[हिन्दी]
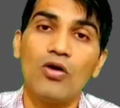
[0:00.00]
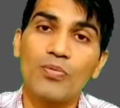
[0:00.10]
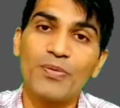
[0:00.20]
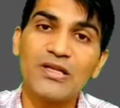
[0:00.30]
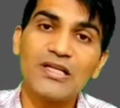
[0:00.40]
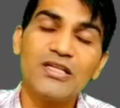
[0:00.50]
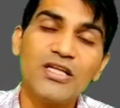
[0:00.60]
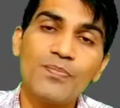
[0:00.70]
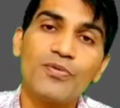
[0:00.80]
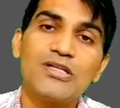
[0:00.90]
और पंद्रह दिन
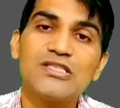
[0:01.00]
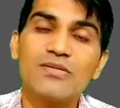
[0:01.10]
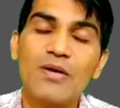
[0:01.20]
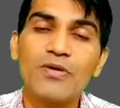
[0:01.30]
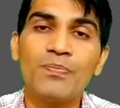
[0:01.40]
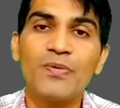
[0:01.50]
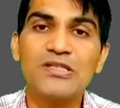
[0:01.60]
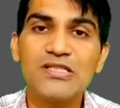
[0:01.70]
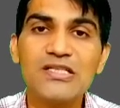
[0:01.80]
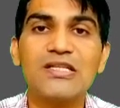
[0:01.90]
के पॉइंट जब आपके
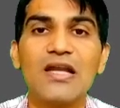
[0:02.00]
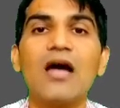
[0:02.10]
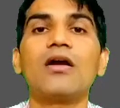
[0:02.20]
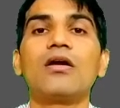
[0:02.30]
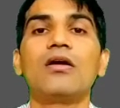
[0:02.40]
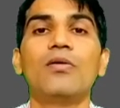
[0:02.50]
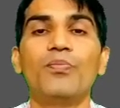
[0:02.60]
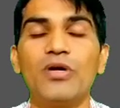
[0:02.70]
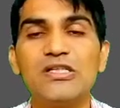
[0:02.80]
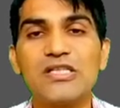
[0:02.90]
पच्चीस लाख
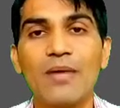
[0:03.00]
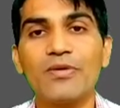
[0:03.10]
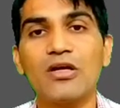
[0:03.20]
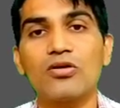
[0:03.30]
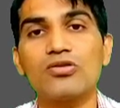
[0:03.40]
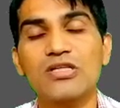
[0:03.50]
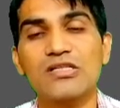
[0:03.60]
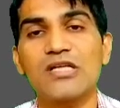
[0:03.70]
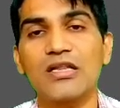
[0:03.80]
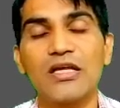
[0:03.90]
पॉइंट्स आपके क्रॉस
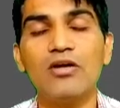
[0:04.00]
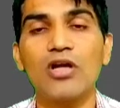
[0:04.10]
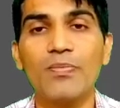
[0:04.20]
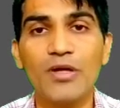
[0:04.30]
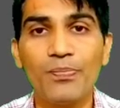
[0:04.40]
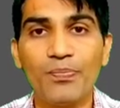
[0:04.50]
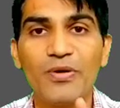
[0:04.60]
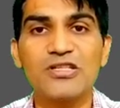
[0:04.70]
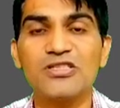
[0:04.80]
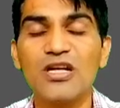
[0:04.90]
कर जाते हैं और आपके
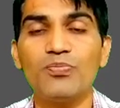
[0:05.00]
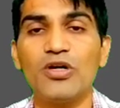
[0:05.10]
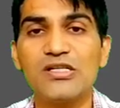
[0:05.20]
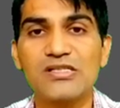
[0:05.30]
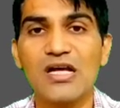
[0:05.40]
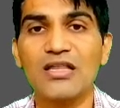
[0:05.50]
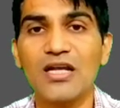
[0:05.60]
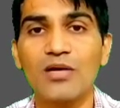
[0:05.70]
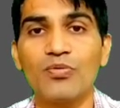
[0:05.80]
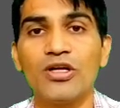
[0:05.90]
पर्सनल पॉइंट सात
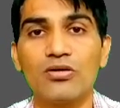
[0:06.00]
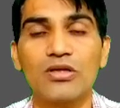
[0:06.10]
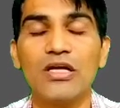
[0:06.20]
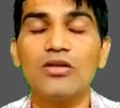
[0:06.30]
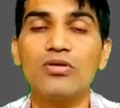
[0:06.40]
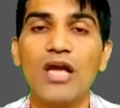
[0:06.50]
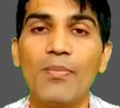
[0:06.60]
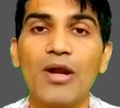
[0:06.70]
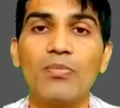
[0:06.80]
लाख पॉइंट होते हैं तो यहां